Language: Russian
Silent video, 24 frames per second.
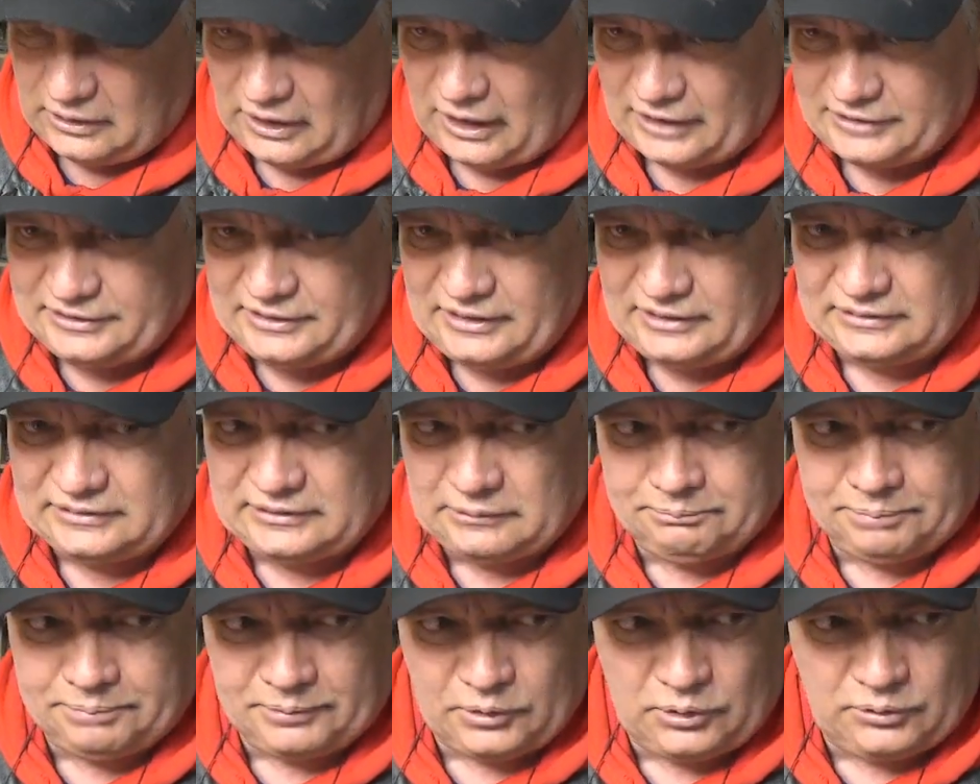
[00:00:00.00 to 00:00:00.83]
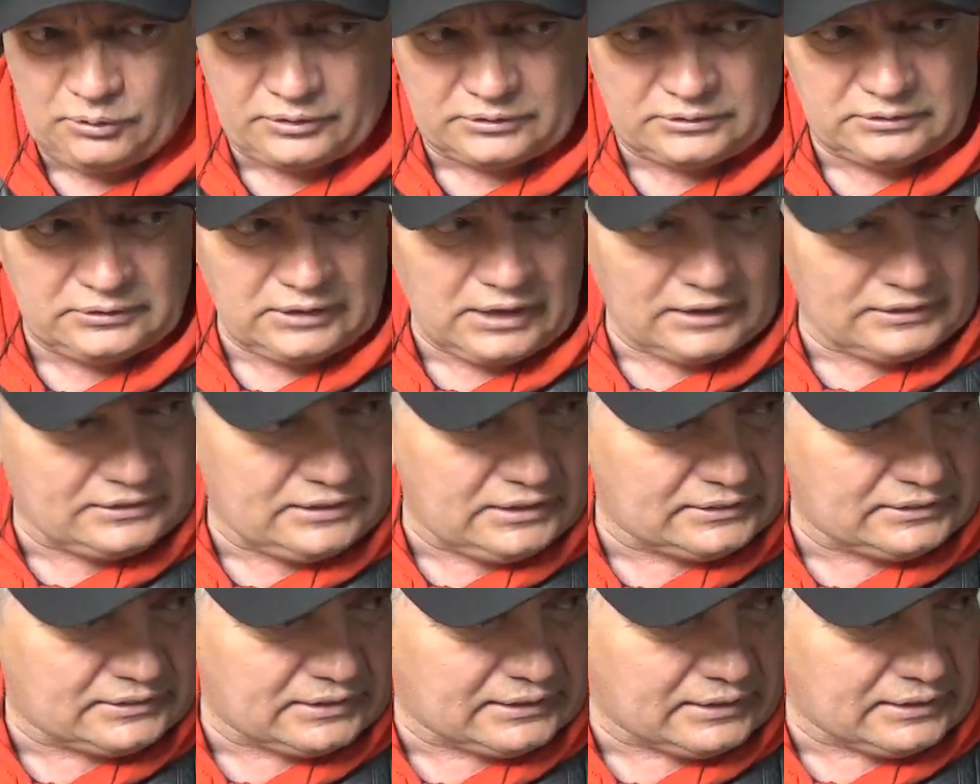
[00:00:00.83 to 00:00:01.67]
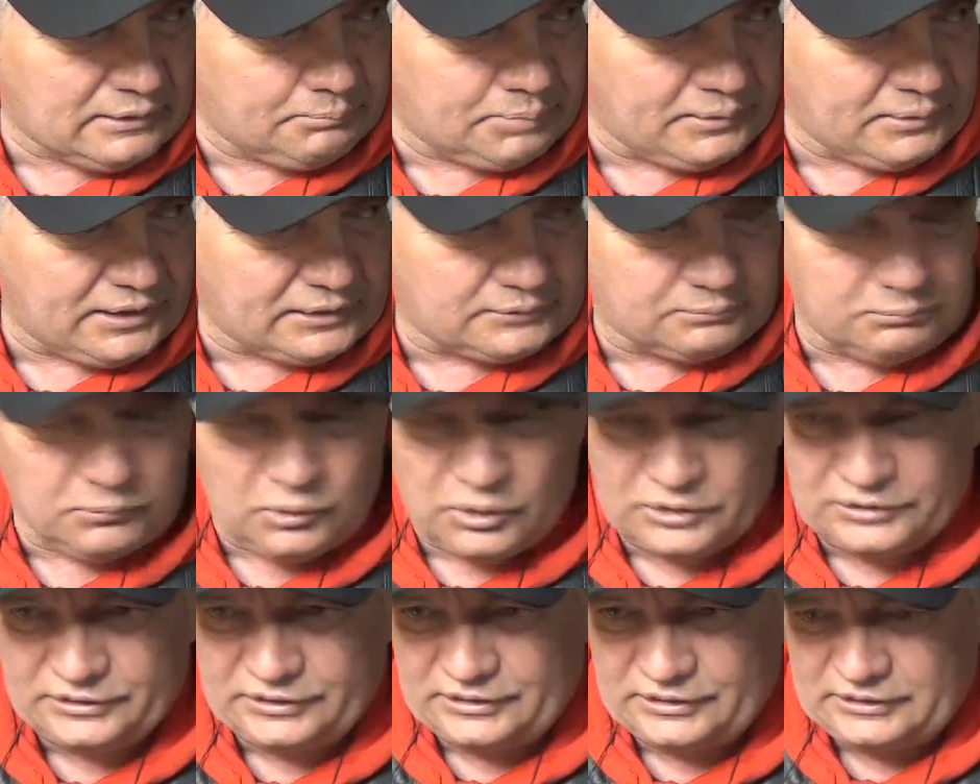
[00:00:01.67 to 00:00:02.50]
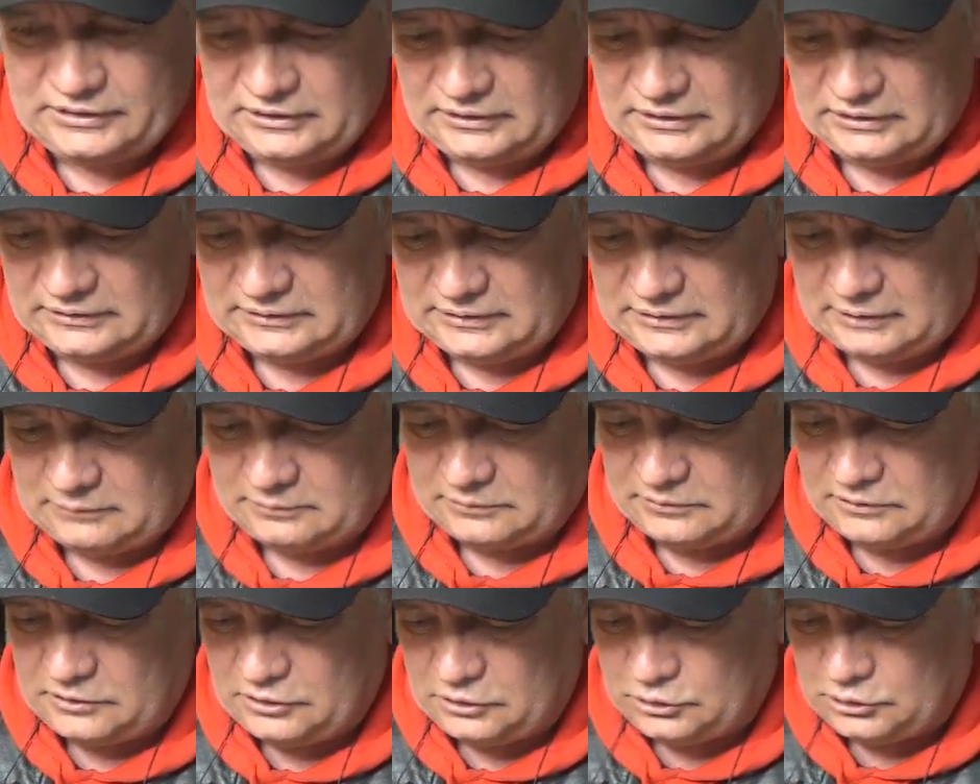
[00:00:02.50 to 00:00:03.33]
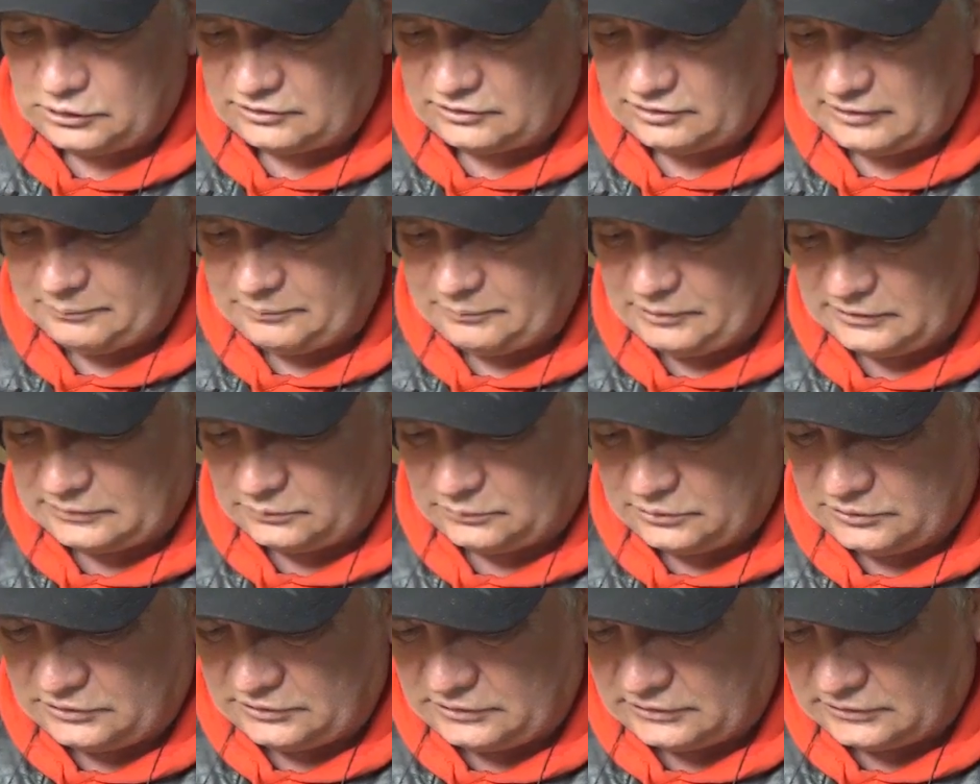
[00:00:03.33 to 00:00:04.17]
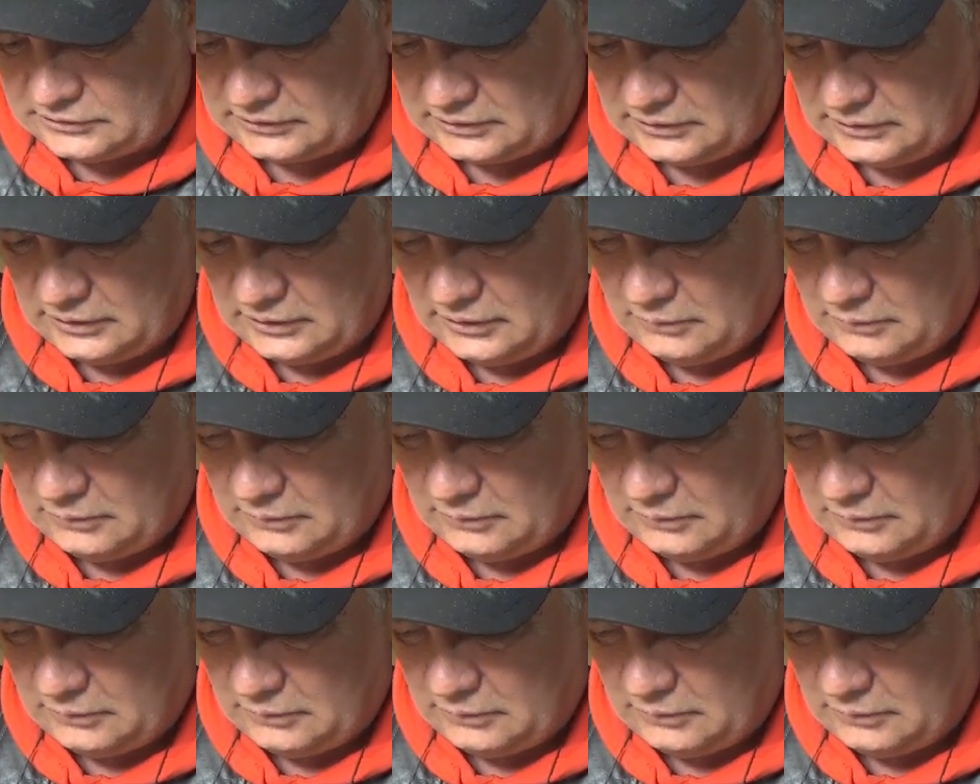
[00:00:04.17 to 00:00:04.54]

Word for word: Один-то провод, один-то комплект можно сделать, так что ничего с вами не случится.